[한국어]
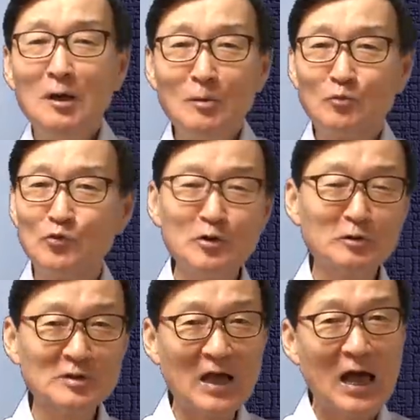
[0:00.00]
무려
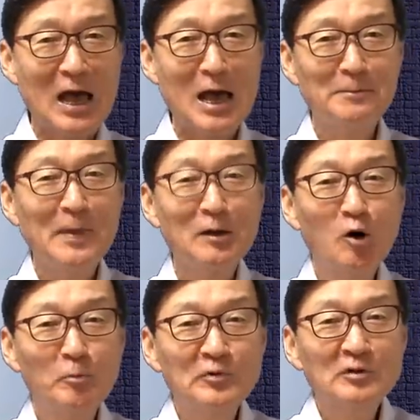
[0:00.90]

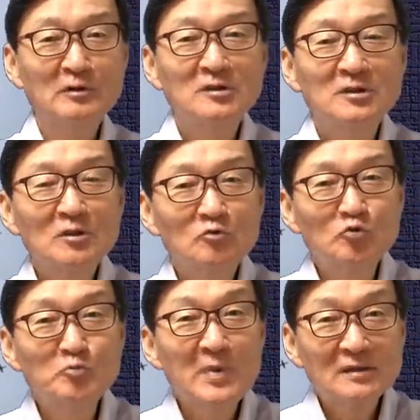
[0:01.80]
400억 불어치
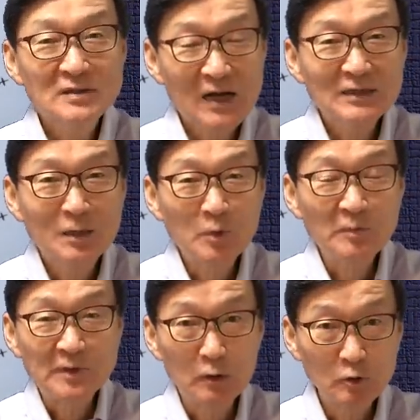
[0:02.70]
구매
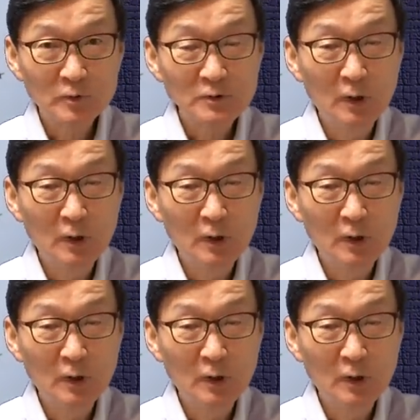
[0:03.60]
상담입니다. 여러분